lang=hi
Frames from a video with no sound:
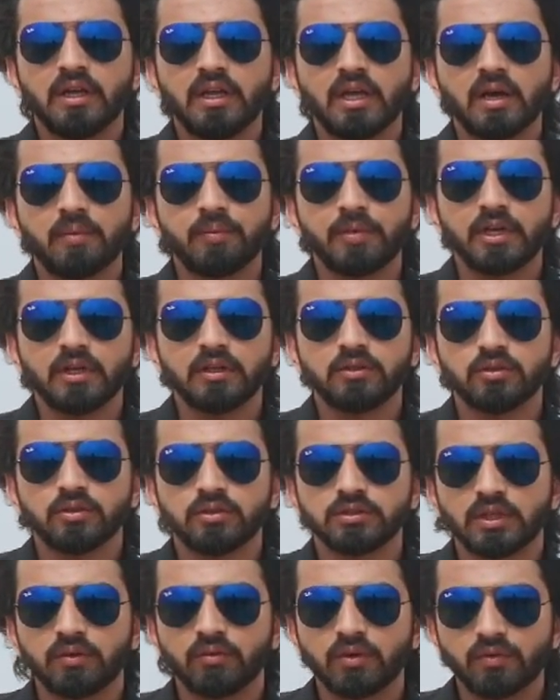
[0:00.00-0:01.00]
यहाँ पे
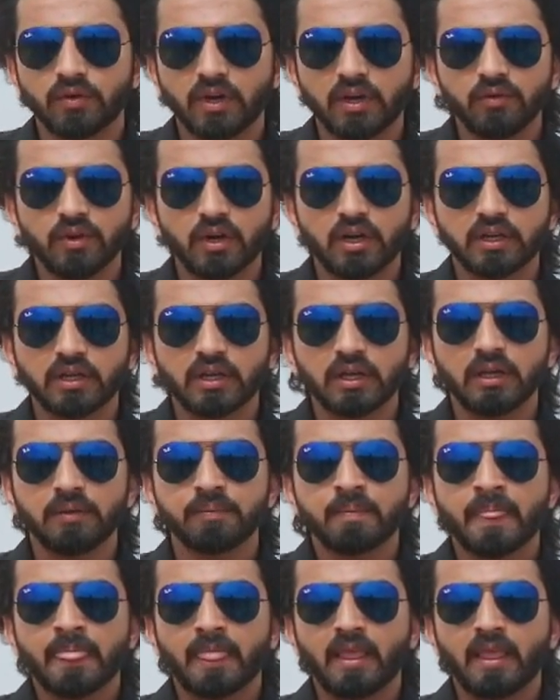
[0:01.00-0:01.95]
जो सेवेंटी यार्ड के